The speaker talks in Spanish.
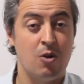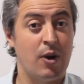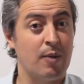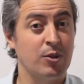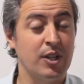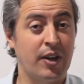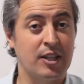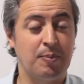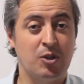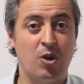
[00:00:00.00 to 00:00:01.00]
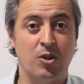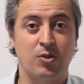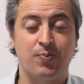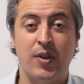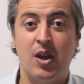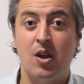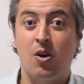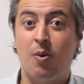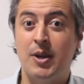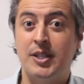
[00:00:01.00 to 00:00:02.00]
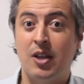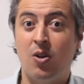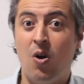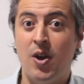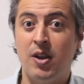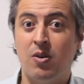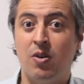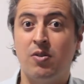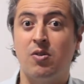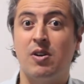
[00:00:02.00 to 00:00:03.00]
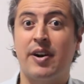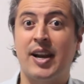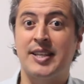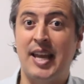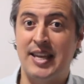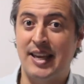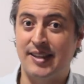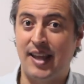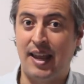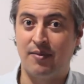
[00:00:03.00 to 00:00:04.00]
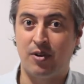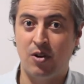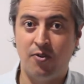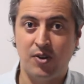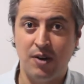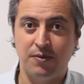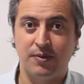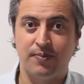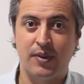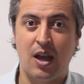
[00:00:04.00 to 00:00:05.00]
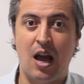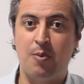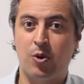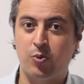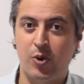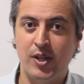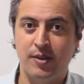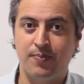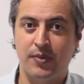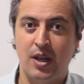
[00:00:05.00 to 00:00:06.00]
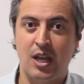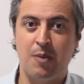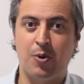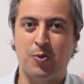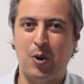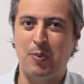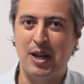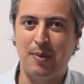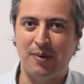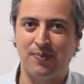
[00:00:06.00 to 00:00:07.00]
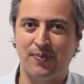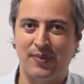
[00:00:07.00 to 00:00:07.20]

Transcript: Lo haremos en tres episodios, comenzando hoy con reseñas de Lovecraft, Ambrose Bierce y Próspero Merime.